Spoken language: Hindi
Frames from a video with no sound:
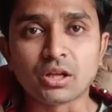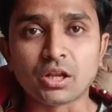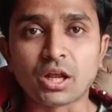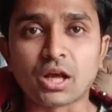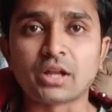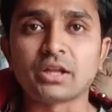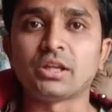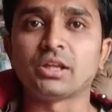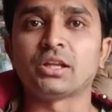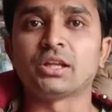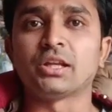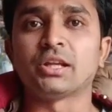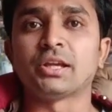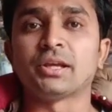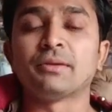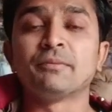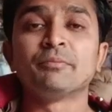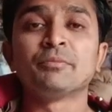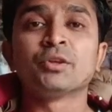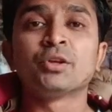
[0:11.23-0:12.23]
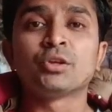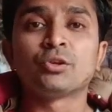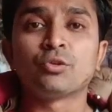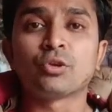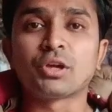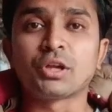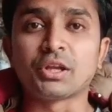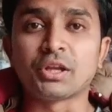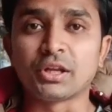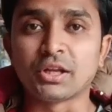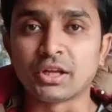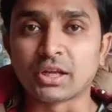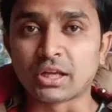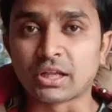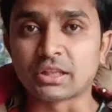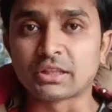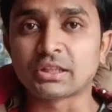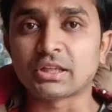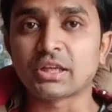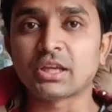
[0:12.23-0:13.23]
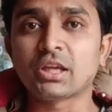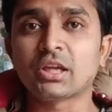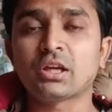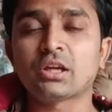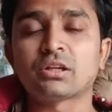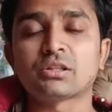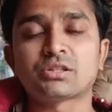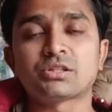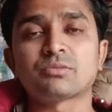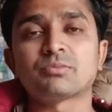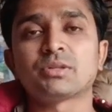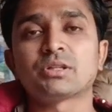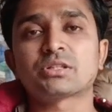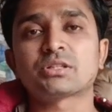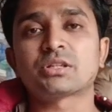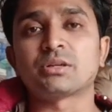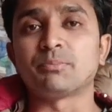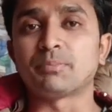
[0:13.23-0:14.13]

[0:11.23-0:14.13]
ना निकले क्योंकि रिंग निकलते हैं कस्टमर्स